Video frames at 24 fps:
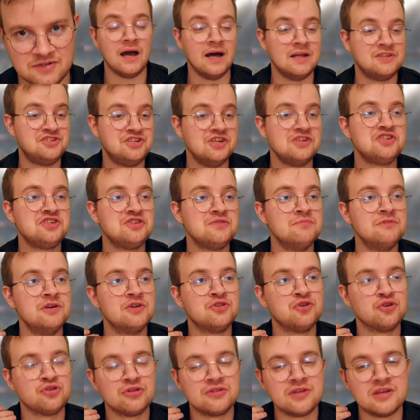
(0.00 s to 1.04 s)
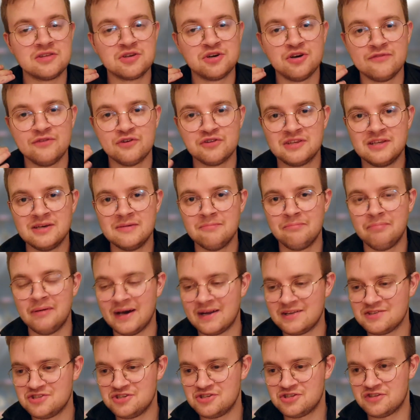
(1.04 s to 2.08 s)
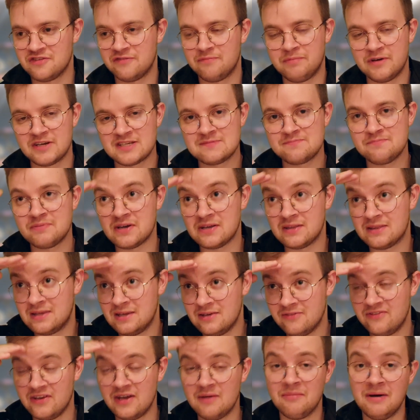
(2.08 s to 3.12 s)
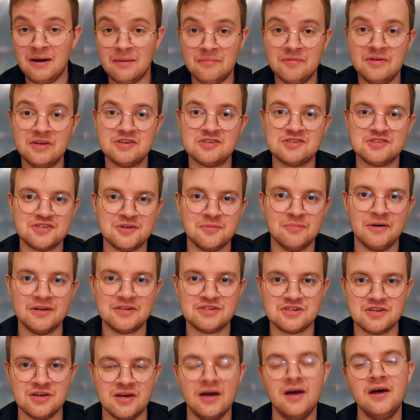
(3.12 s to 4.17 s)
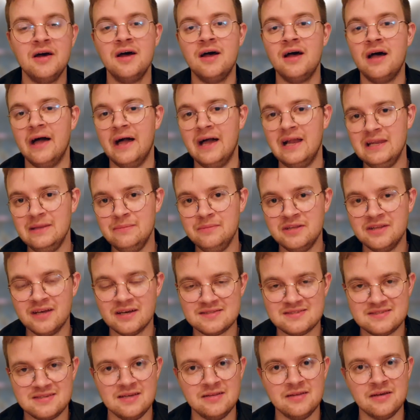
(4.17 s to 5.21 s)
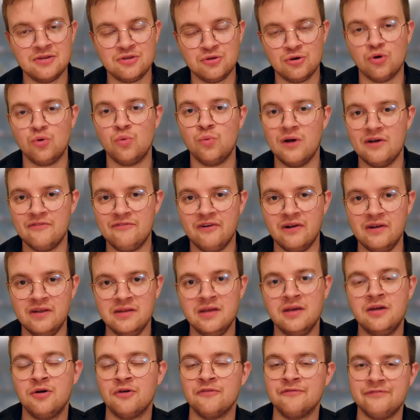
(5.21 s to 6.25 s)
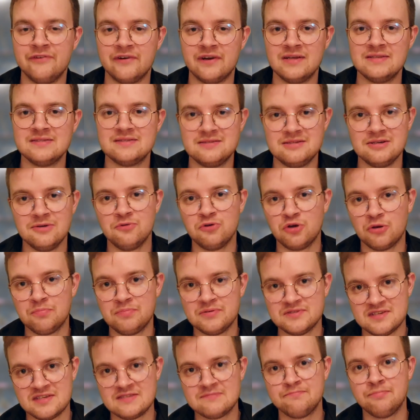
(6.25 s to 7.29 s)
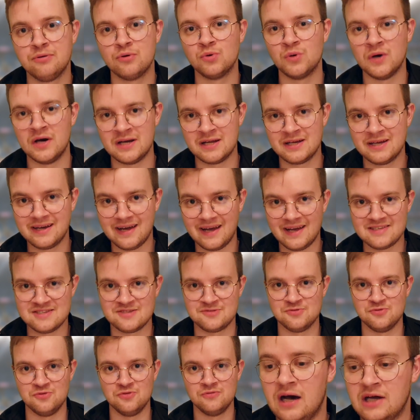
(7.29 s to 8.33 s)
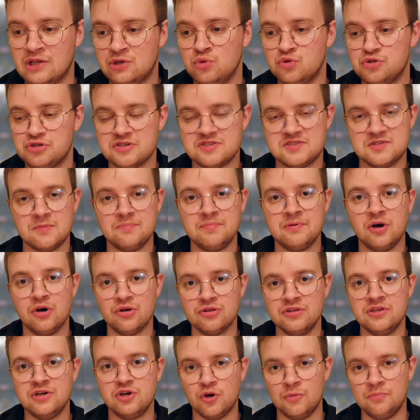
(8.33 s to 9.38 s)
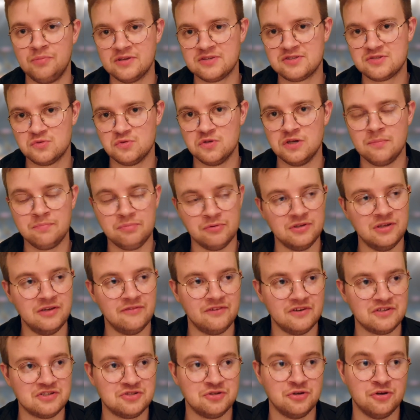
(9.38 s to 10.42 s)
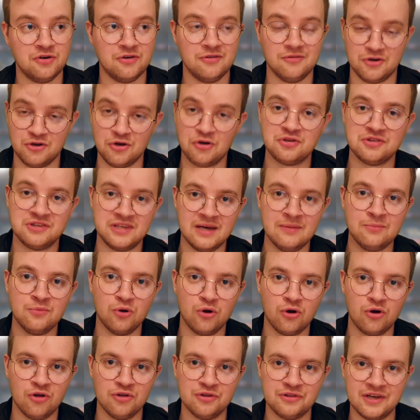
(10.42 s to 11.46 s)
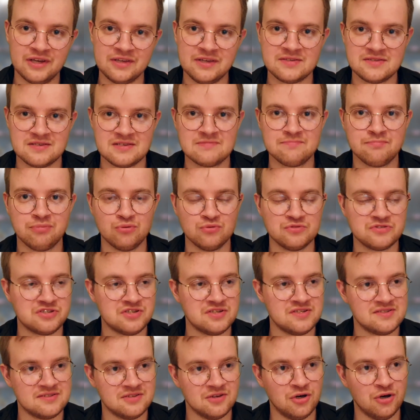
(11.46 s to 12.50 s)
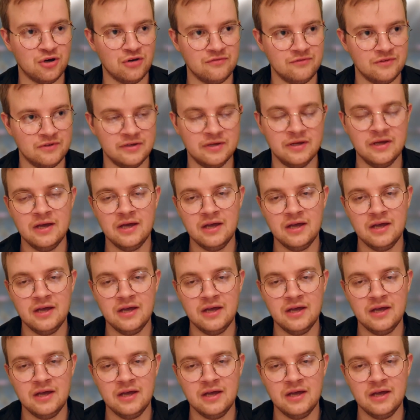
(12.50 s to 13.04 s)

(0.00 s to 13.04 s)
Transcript: A cieszy mnie to dodatkowo tym bardziej, że w perspektywie mamy jeszcze mecze eliminacyjne do UEFA Ligi Konferencji Europy zespołu RKS-u, a dużo sobie od nich obiecuję, ponieważ no, rok temu oglądanie zespołu z Częstochowy